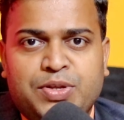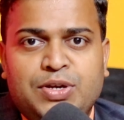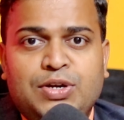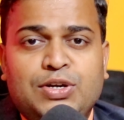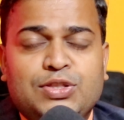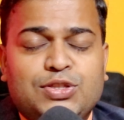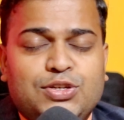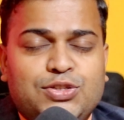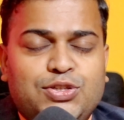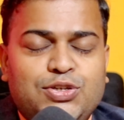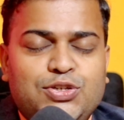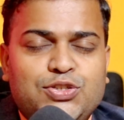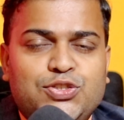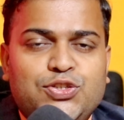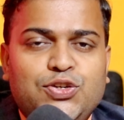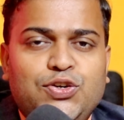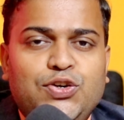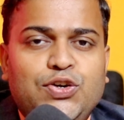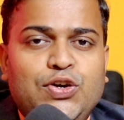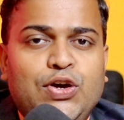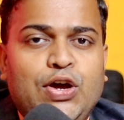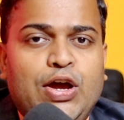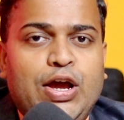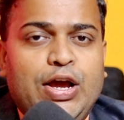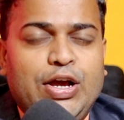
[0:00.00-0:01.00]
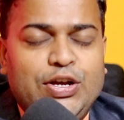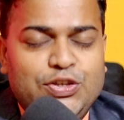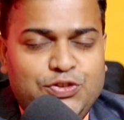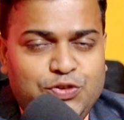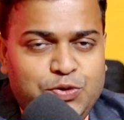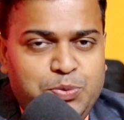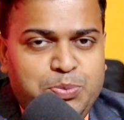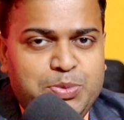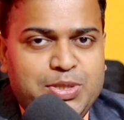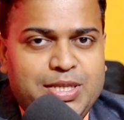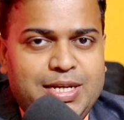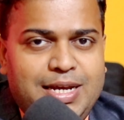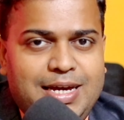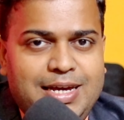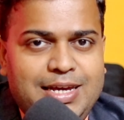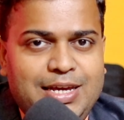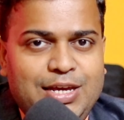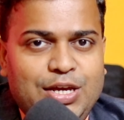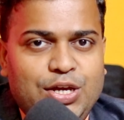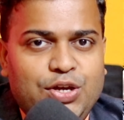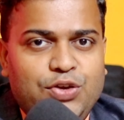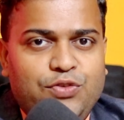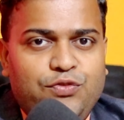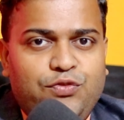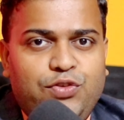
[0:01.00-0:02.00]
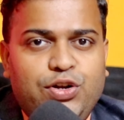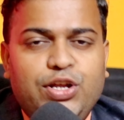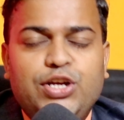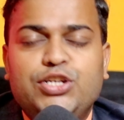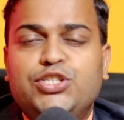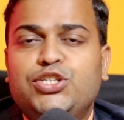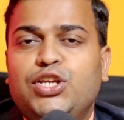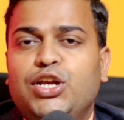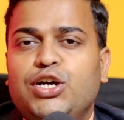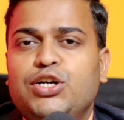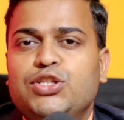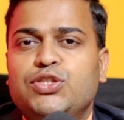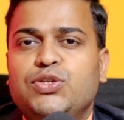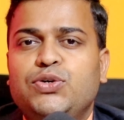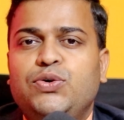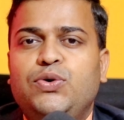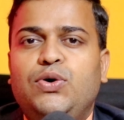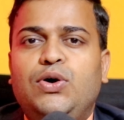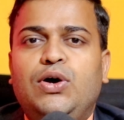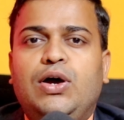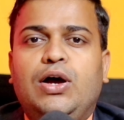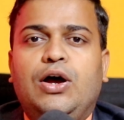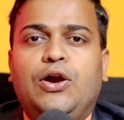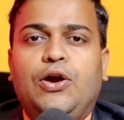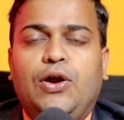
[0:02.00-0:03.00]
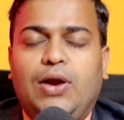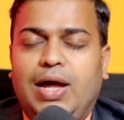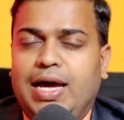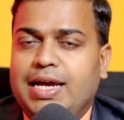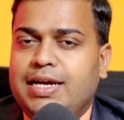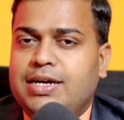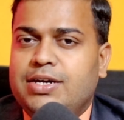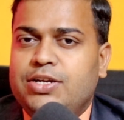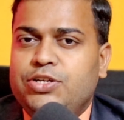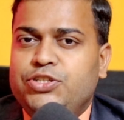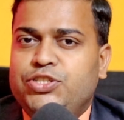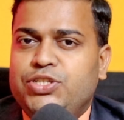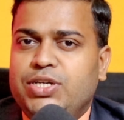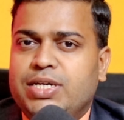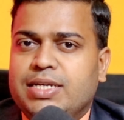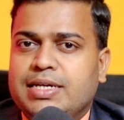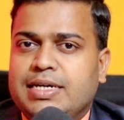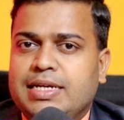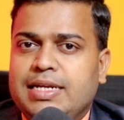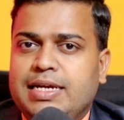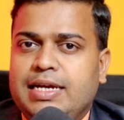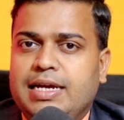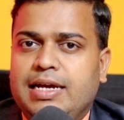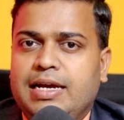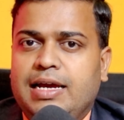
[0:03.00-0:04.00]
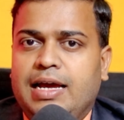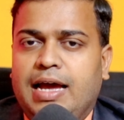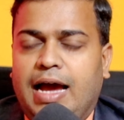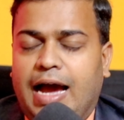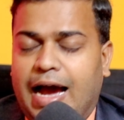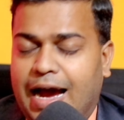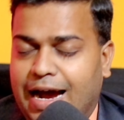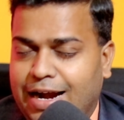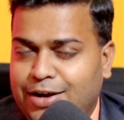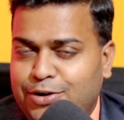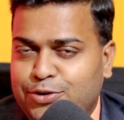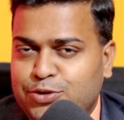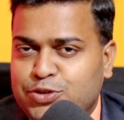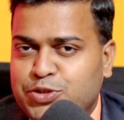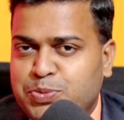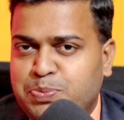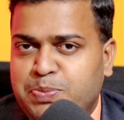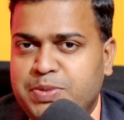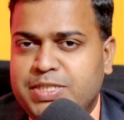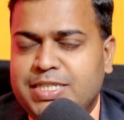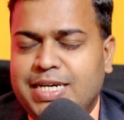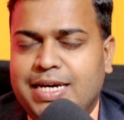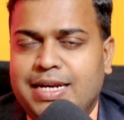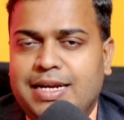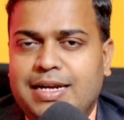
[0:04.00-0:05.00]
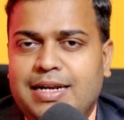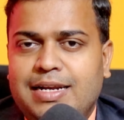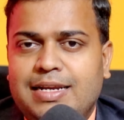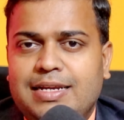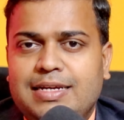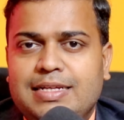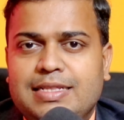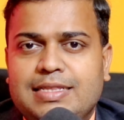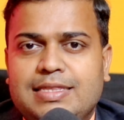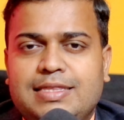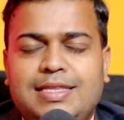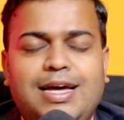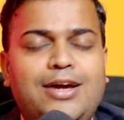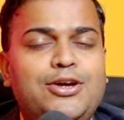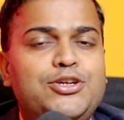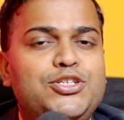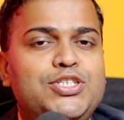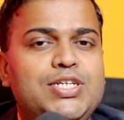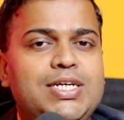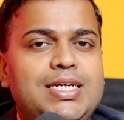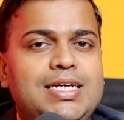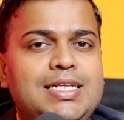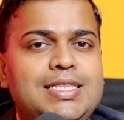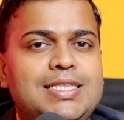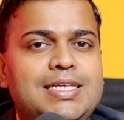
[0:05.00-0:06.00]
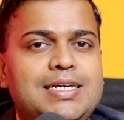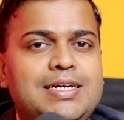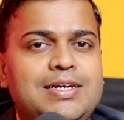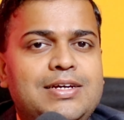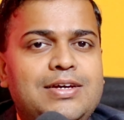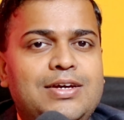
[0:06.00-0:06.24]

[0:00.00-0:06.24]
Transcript: तो दोस्तों इस वीडियो में इतना ही वीडियो अच्छा लगे तो लाइक करें शेयर करें अंडूस्म चैनल थैंक जय हिंद